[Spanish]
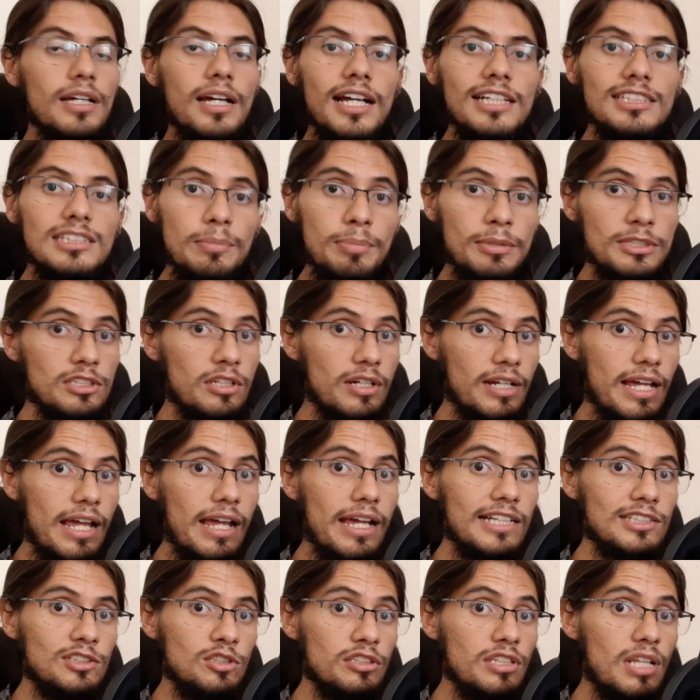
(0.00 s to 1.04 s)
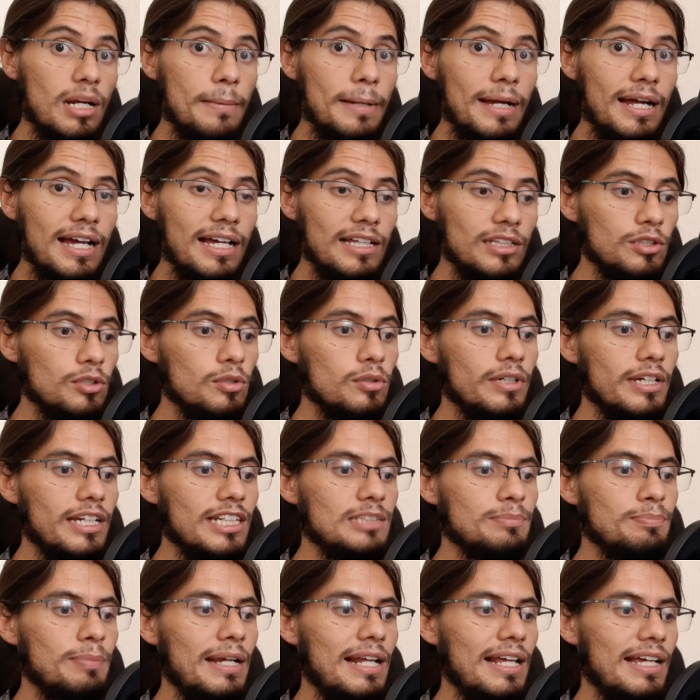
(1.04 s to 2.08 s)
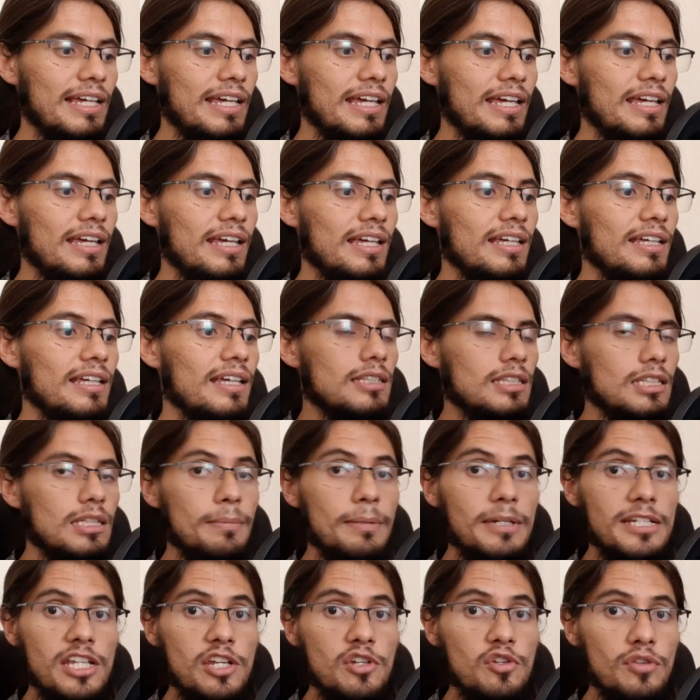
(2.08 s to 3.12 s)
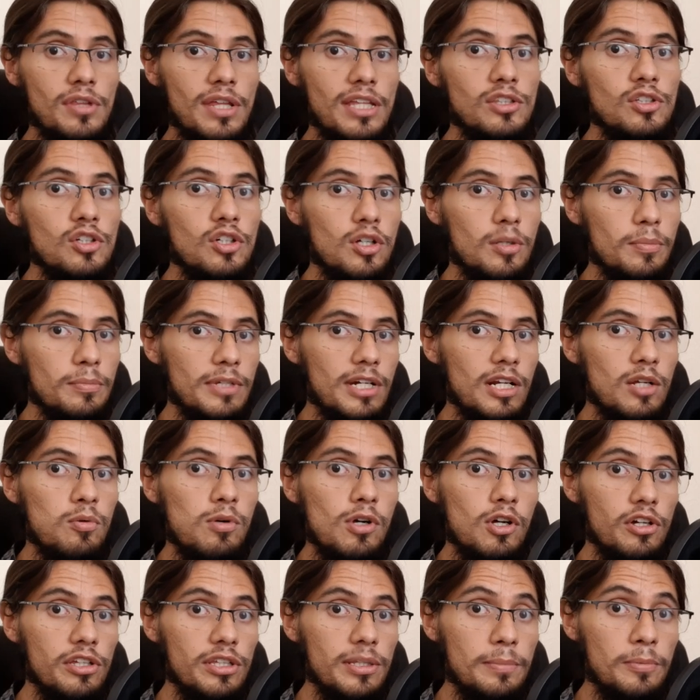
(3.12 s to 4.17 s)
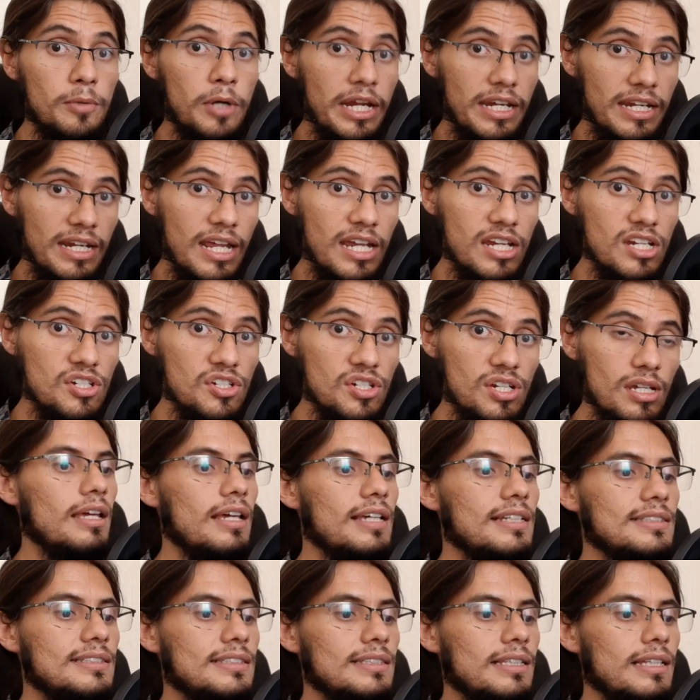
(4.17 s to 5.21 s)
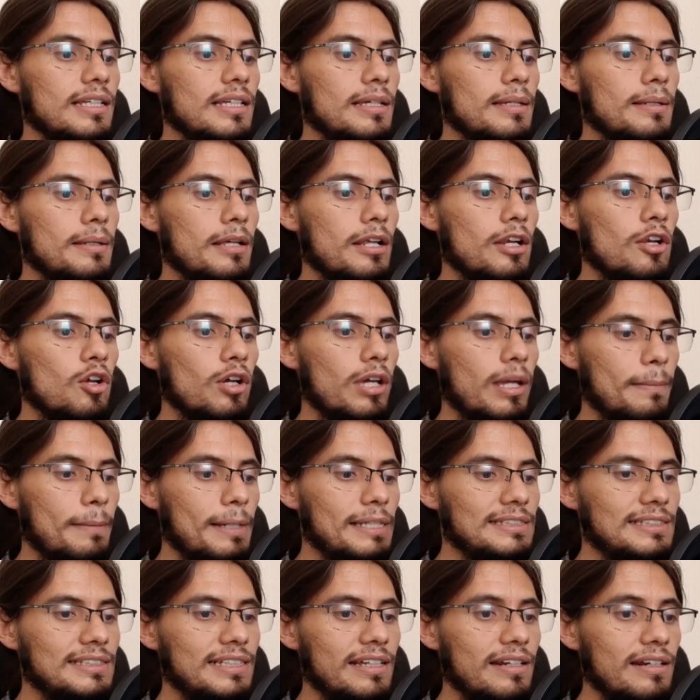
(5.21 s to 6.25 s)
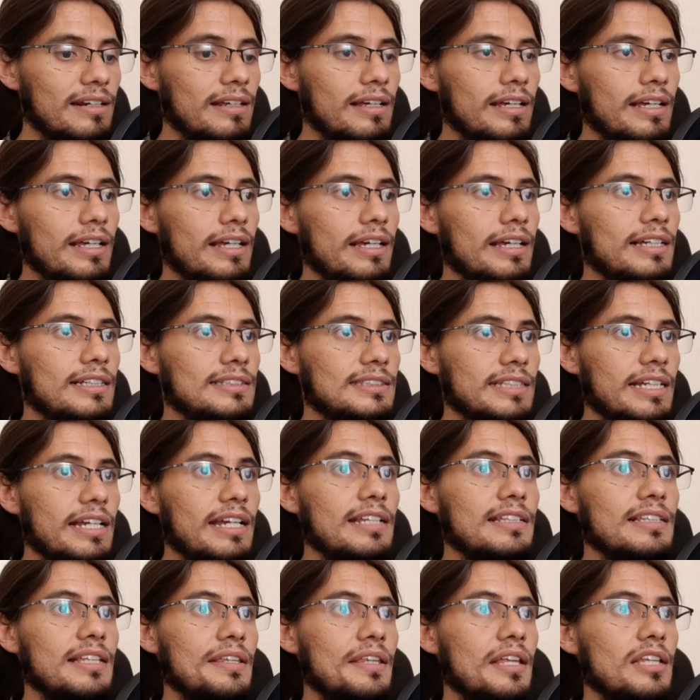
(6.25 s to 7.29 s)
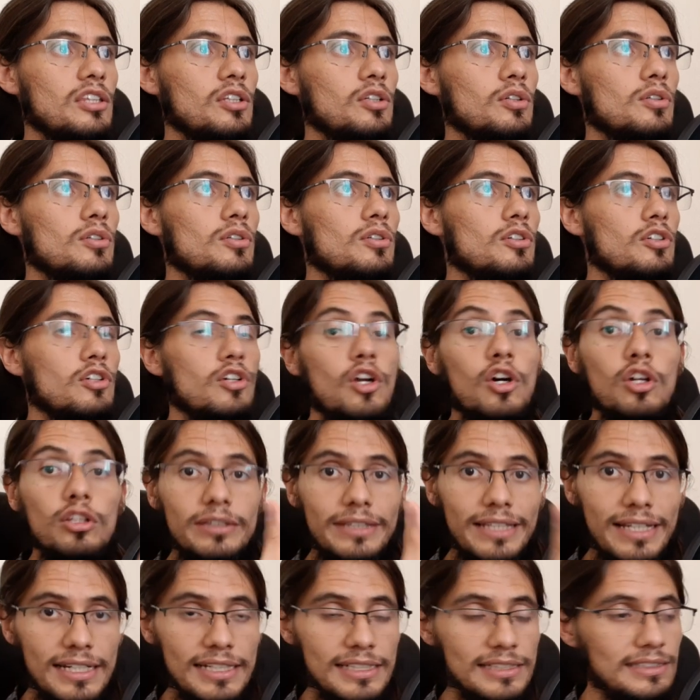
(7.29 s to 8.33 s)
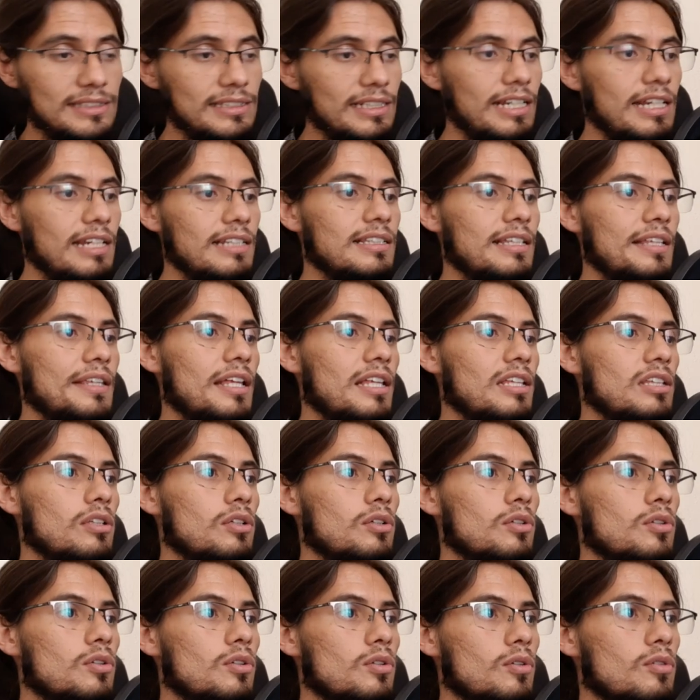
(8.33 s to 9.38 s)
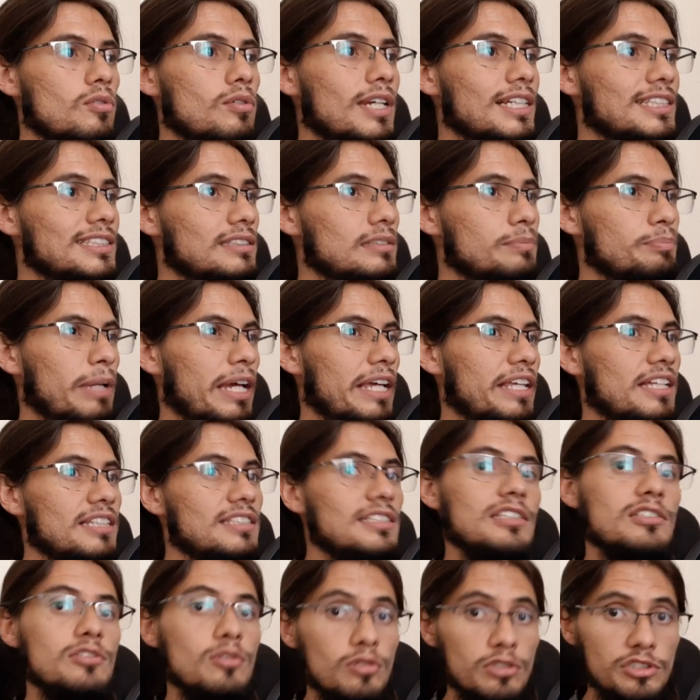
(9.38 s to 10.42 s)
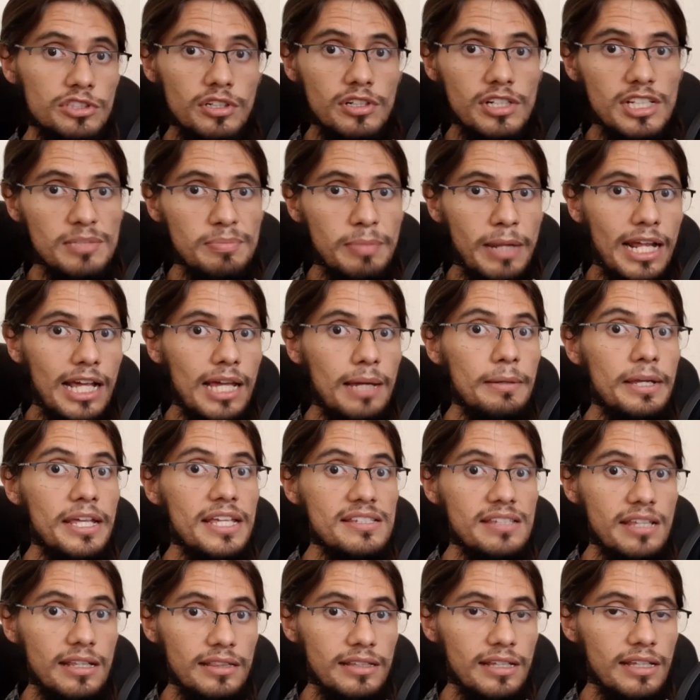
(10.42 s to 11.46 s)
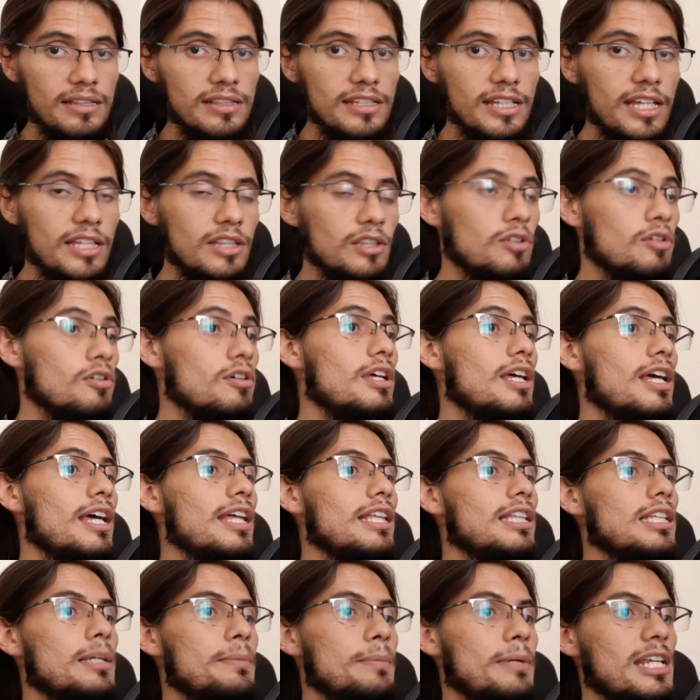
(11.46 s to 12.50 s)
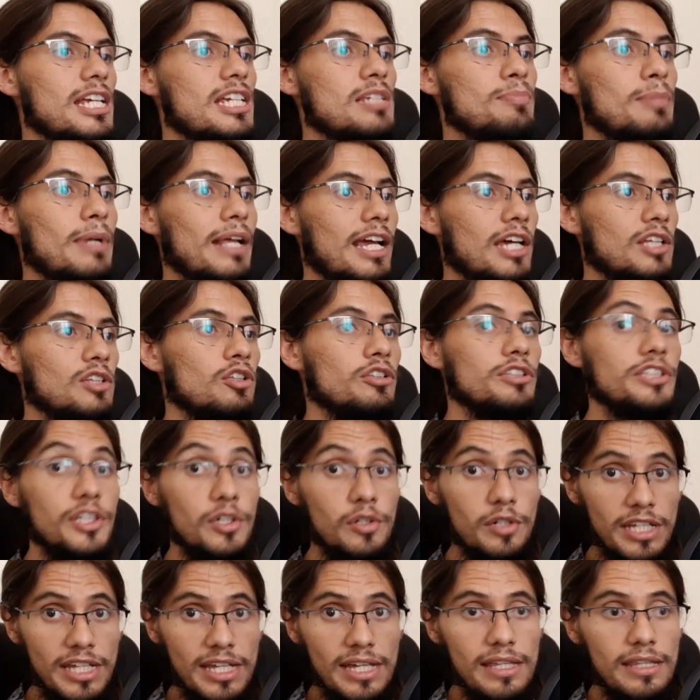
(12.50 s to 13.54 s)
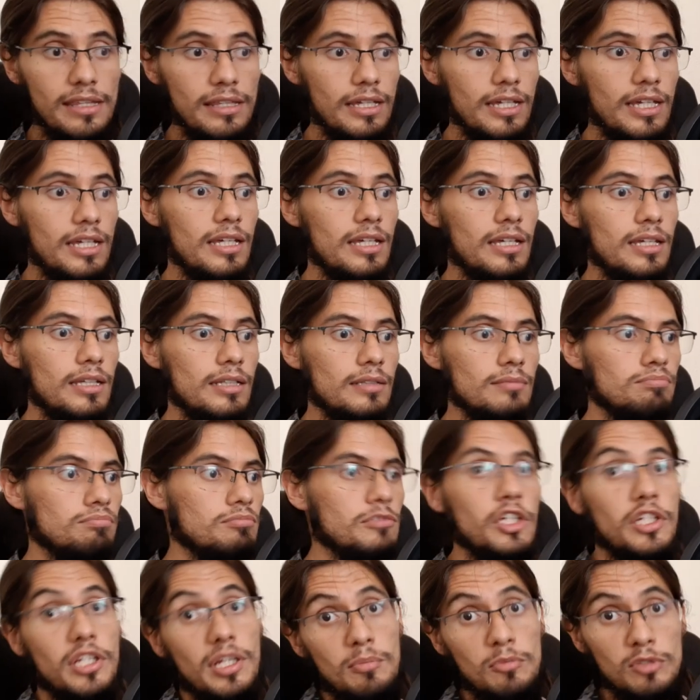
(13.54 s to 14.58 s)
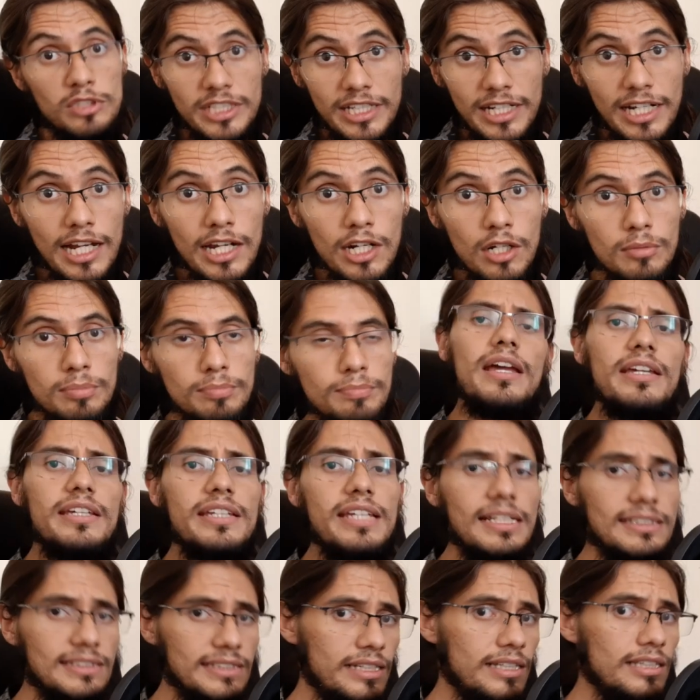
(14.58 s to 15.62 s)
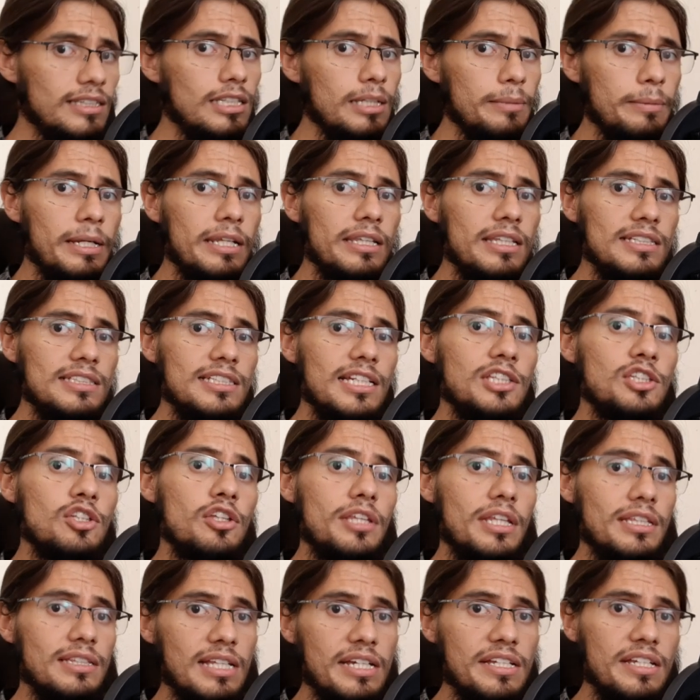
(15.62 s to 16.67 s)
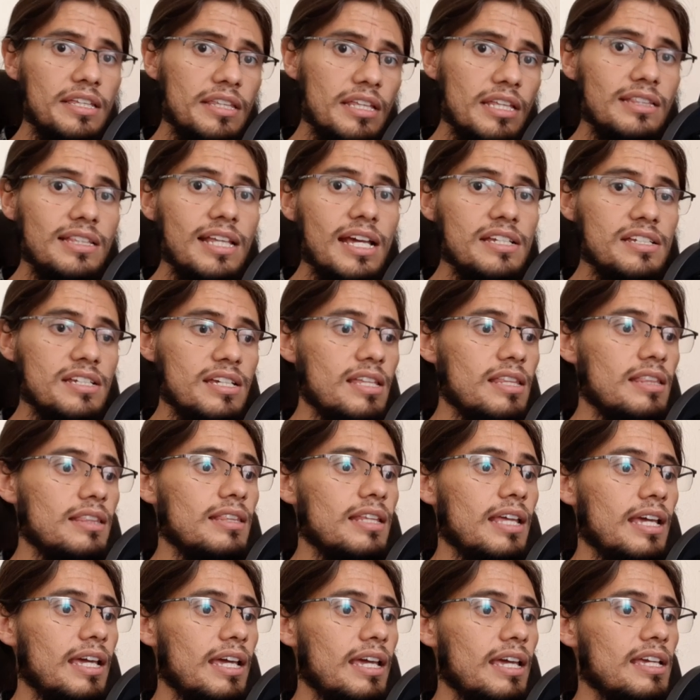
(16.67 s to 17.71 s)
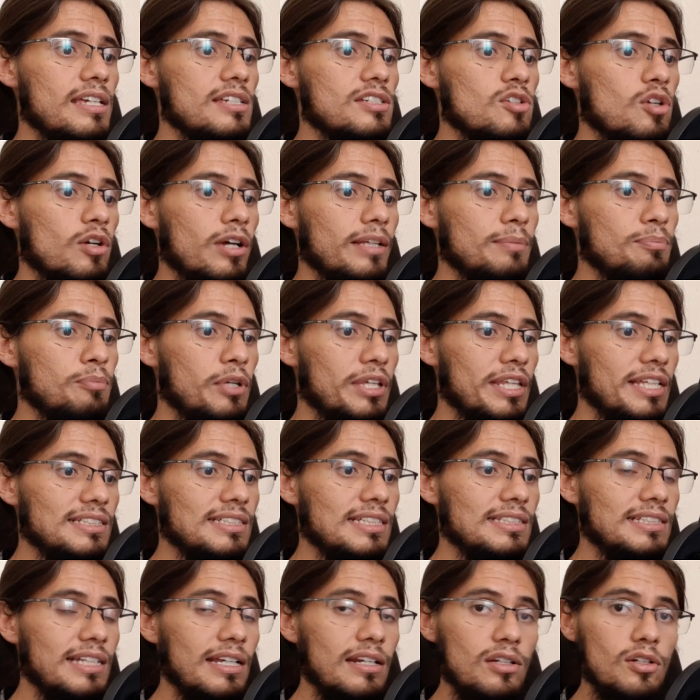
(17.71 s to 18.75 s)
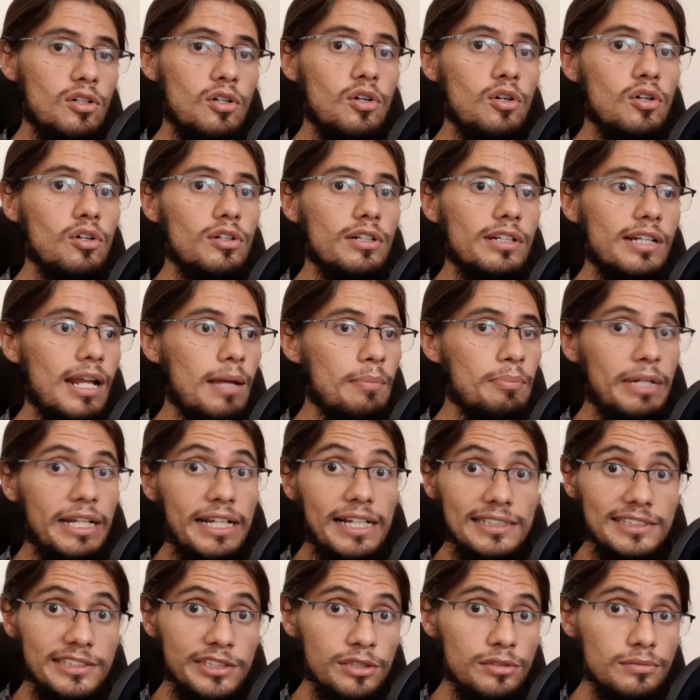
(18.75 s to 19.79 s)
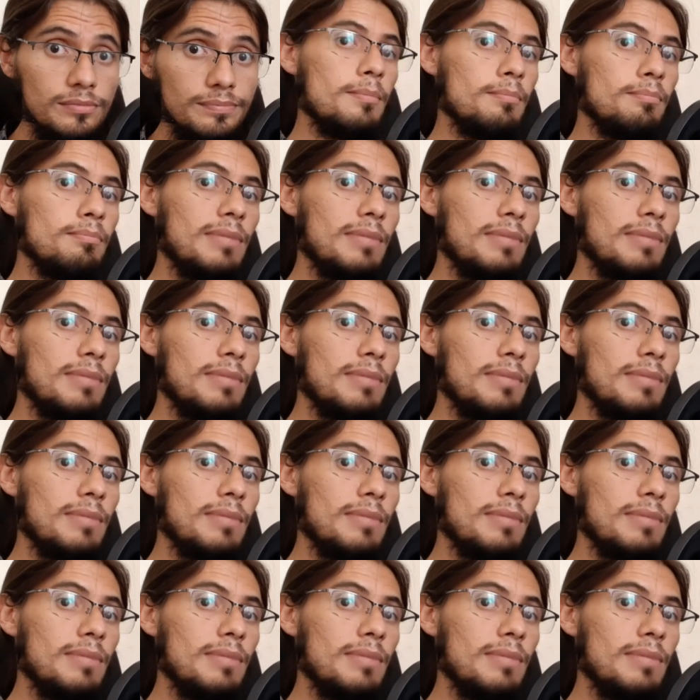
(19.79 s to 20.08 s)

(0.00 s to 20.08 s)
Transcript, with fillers: Este personaje que estoy trabajando es para que te vaya ayudando como en el juego de Brain Age. Este lo que va a hacer es irte dando notas, irte dando unas pequeñas instrucciones para que vayas entendiendo, te va a ir explicando teoría de teoría musical y así te va a ir diciendo detalle a detalle de qué es lo que puedes hacer con la aplicación.